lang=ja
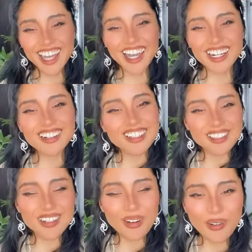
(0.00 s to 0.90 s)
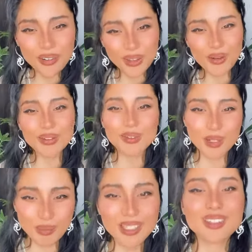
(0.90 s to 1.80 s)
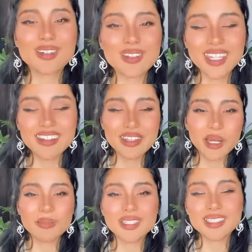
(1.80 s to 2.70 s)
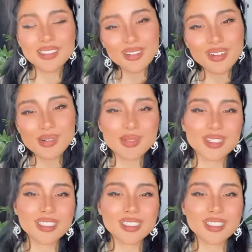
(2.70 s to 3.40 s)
からこそ行動をとりましょうっていうのが3つの主なス